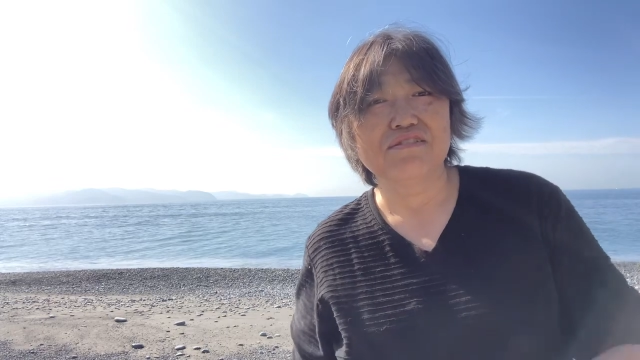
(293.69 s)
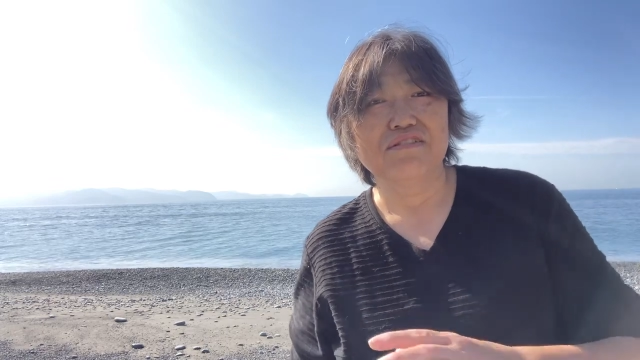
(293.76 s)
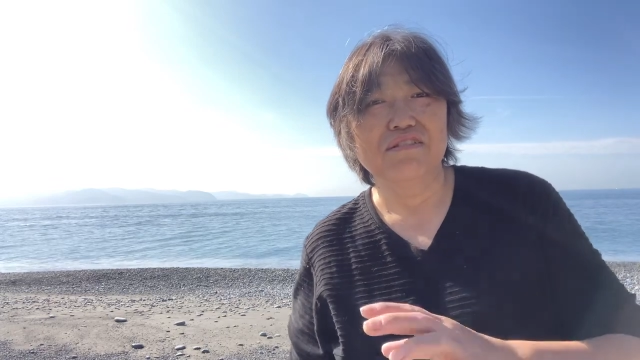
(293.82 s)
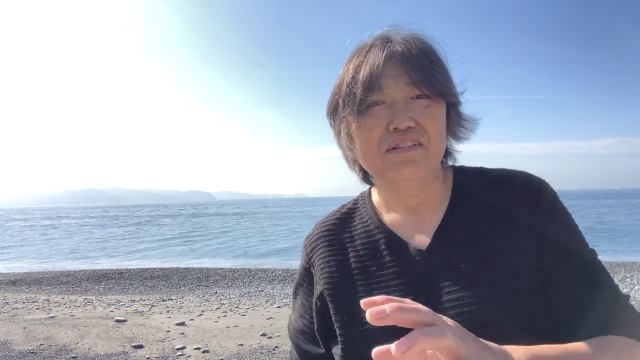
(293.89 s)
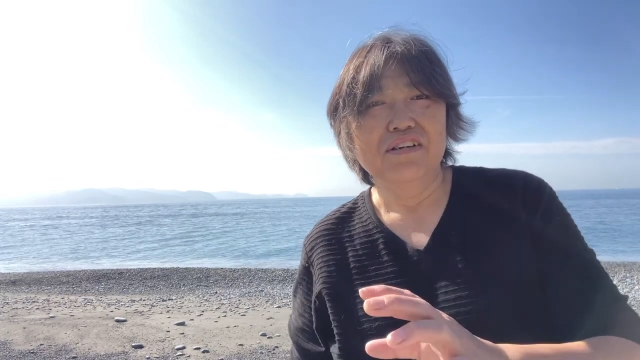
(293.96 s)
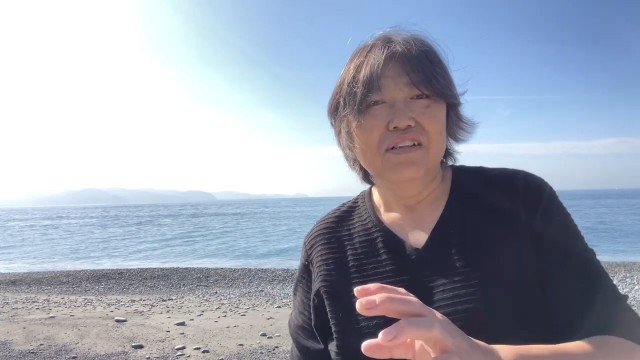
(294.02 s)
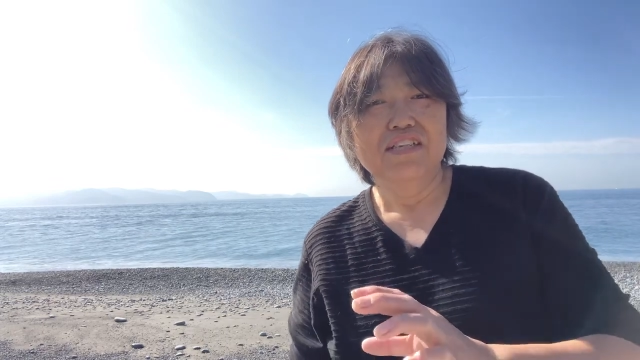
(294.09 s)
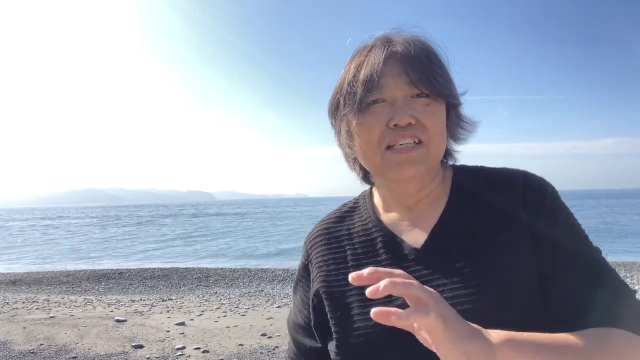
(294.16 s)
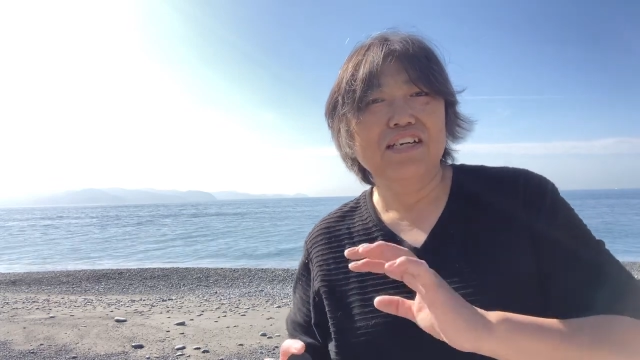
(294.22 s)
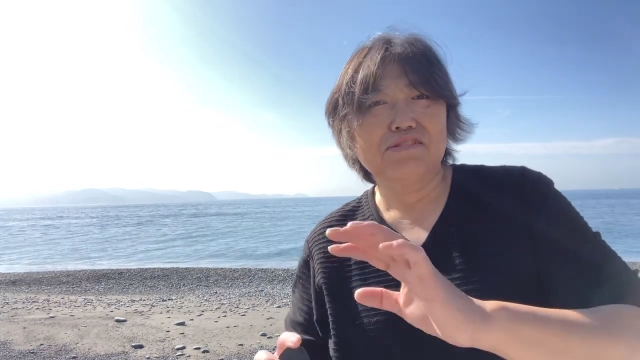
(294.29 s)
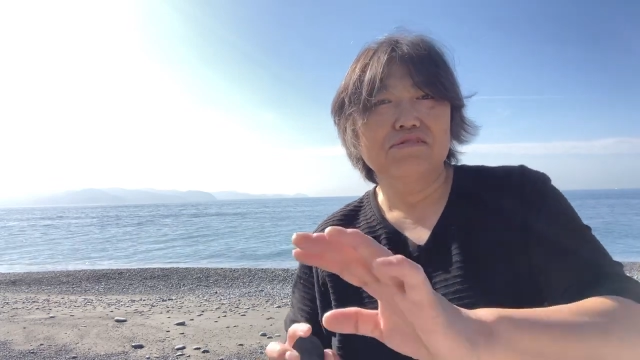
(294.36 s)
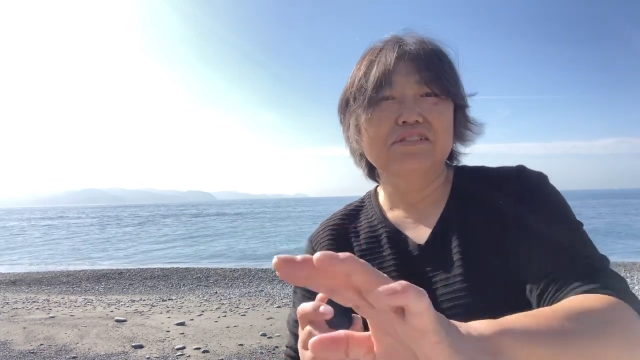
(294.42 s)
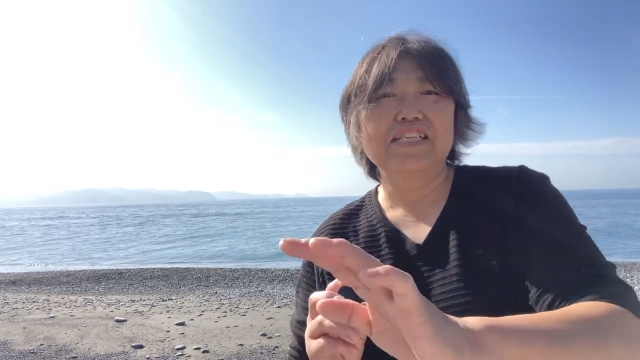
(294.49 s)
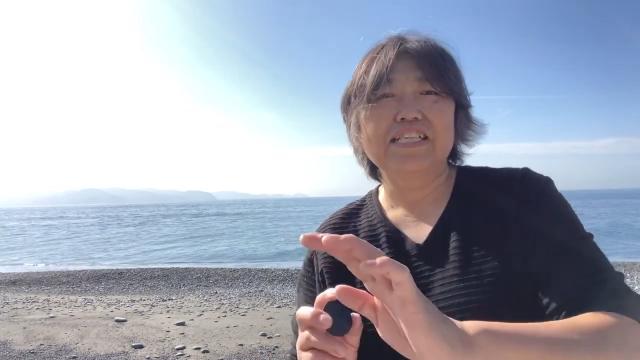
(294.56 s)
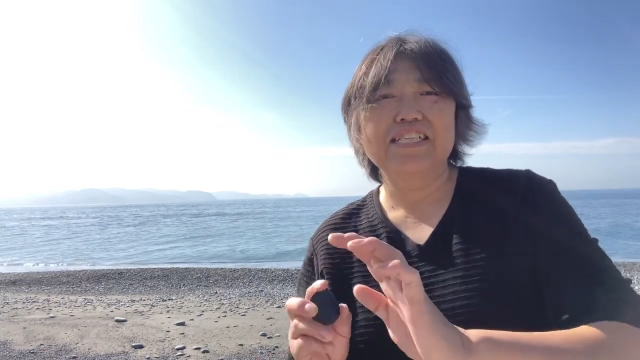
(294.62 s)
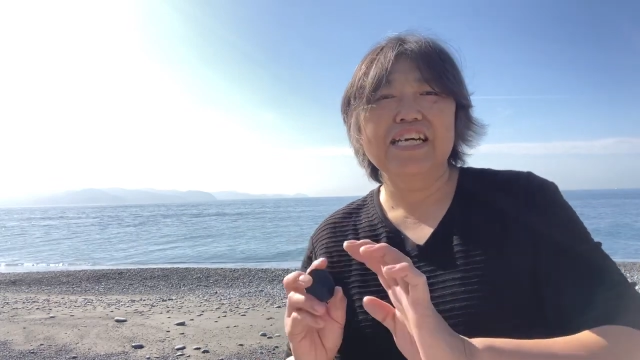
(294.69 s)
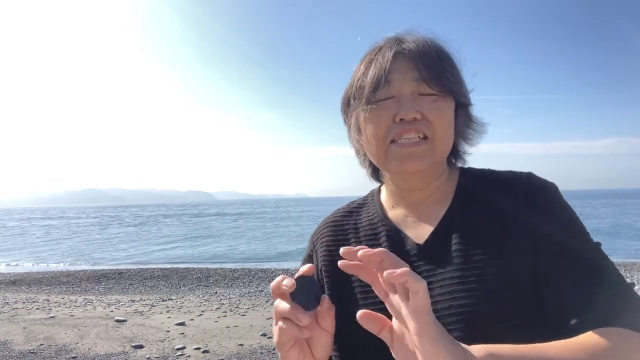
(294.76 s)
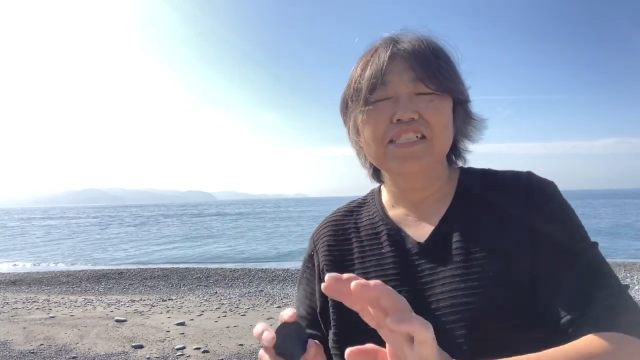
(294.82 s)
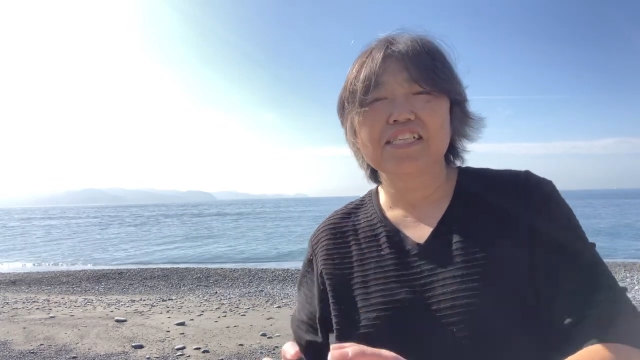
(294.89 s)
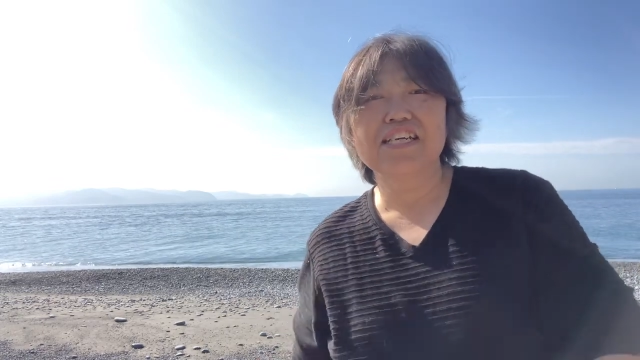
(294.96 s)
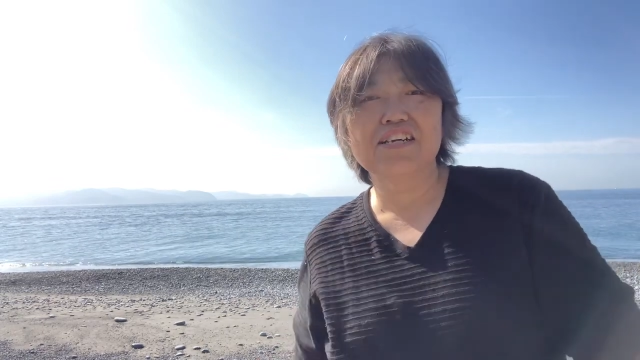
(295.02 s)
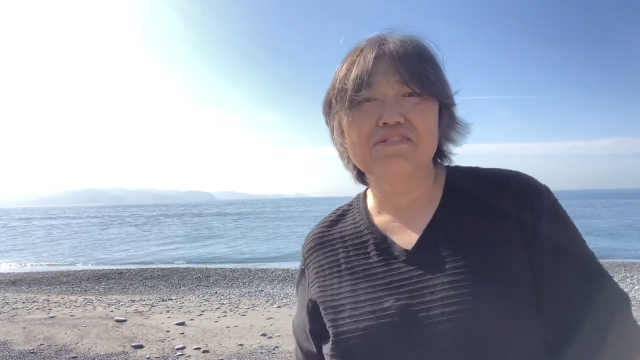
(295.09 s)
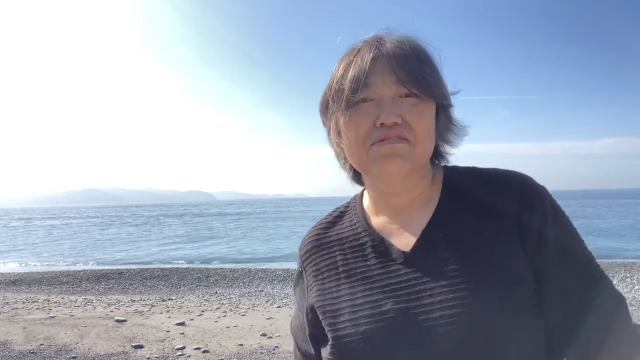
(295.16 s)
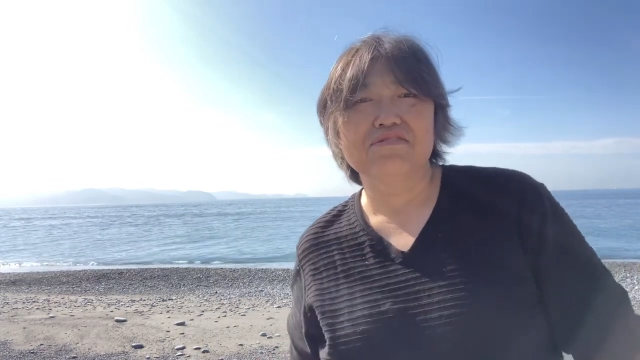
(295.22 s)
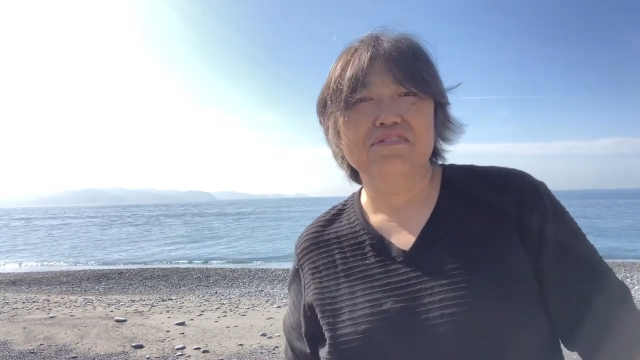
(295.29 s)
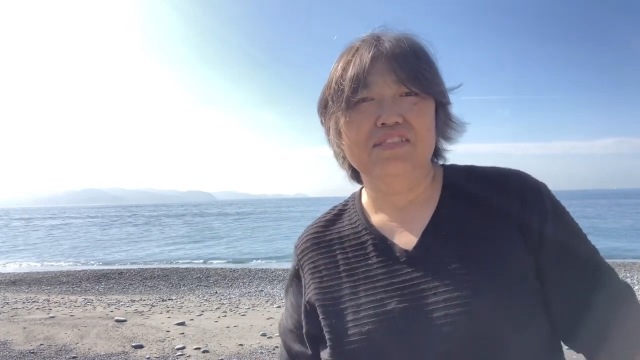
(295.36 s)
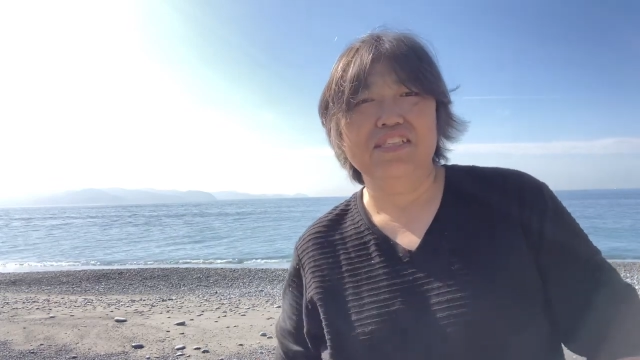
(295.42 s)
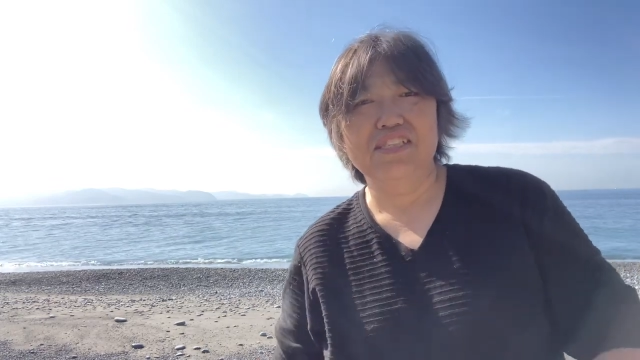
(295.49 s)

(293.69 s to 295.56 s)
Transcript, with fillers: と、いや、それ絶対違うよ、